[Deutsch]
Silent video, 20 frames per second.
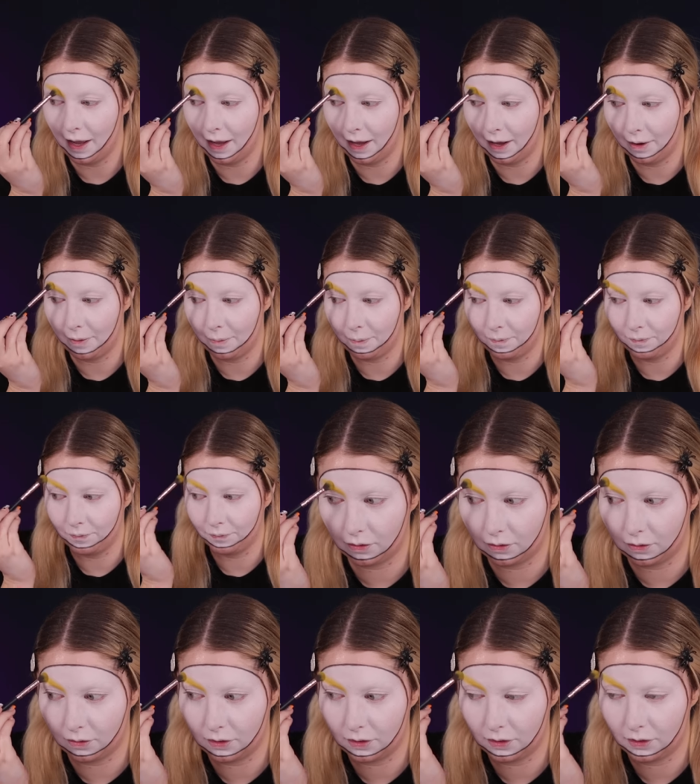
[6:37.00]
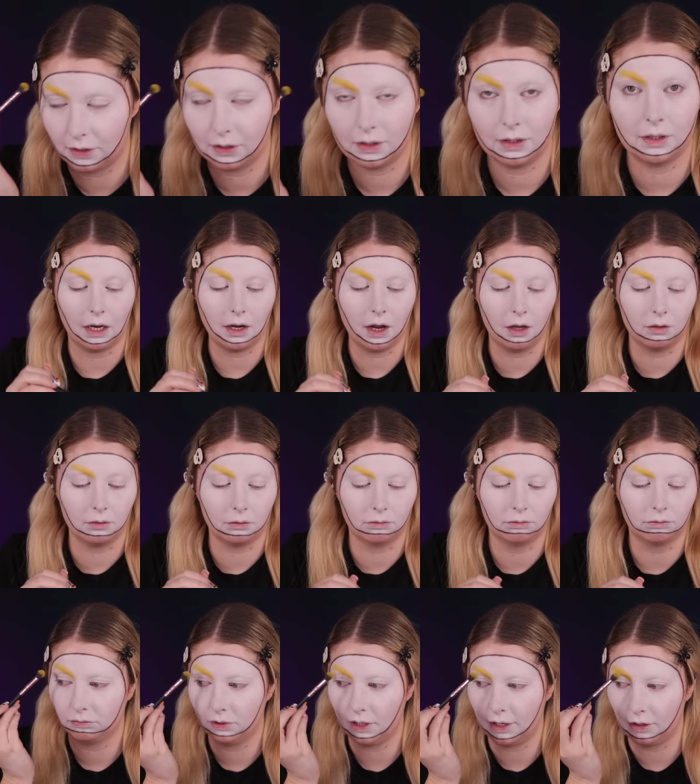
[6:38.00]
Ähm, und keine
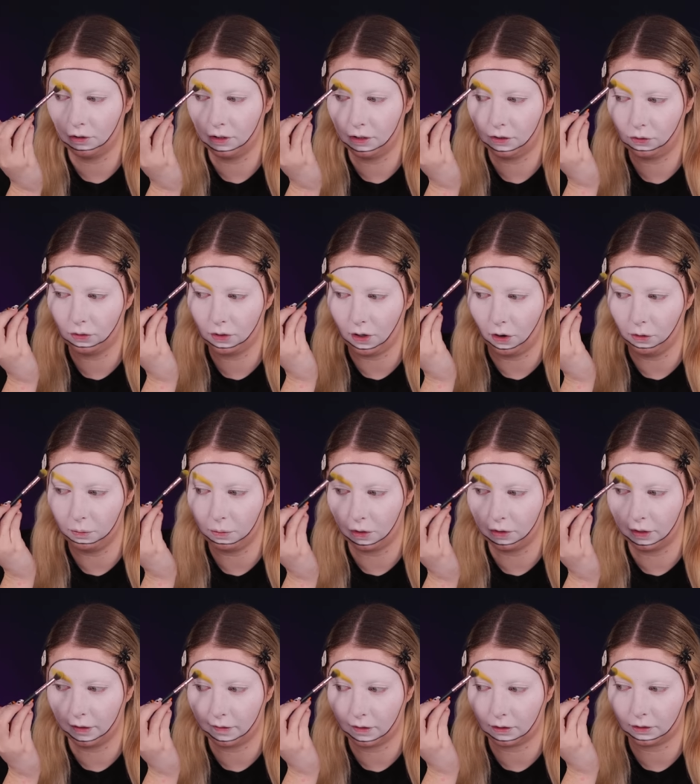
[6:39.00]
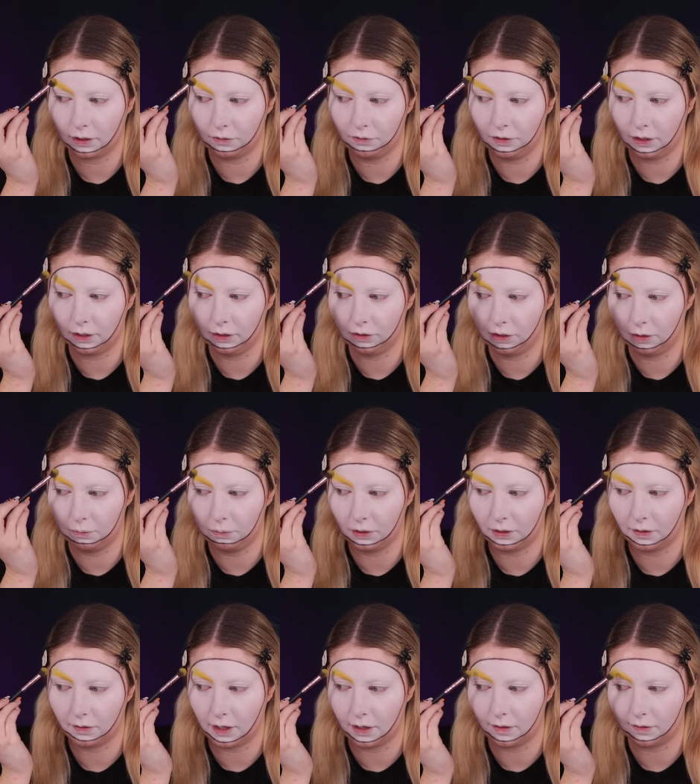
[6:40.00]
Ahnung, sie hat noch nichts zu den Augenbrauen gesagt. Irgendwie irritiert mich
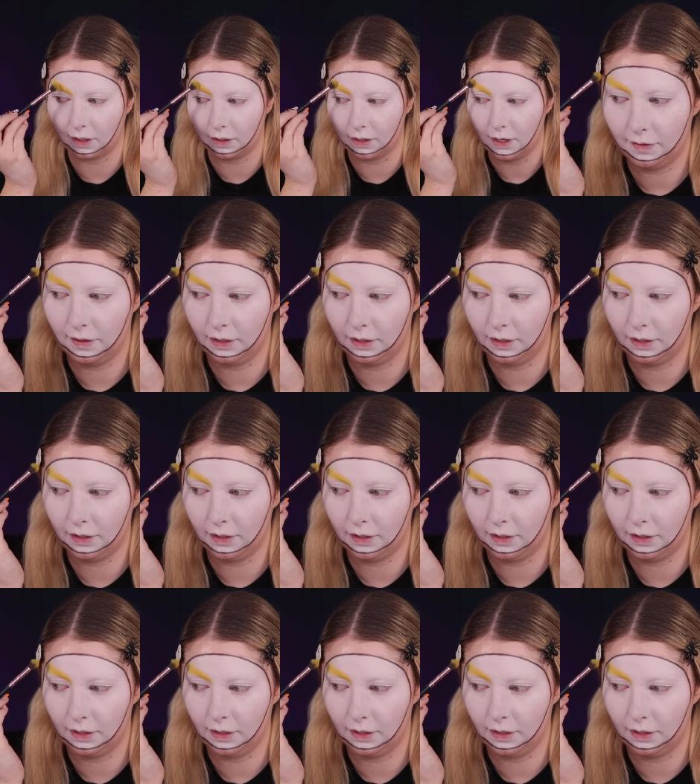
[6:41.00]
das alles gerade.